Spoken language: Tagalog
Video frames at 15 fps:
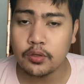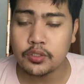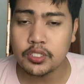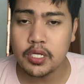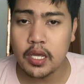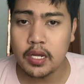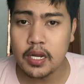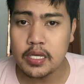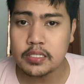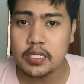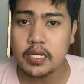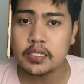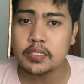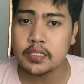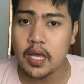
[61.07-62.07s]
Gutierrez
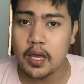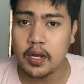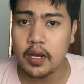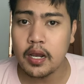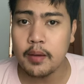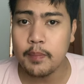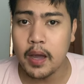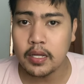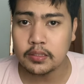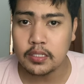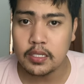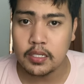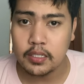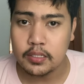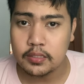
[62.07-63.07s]
at Sara
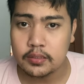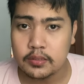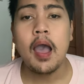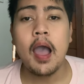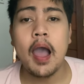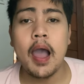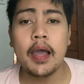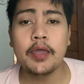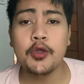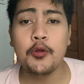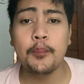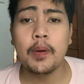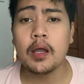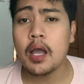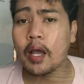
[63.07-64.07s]
Labati. Ayon pa nga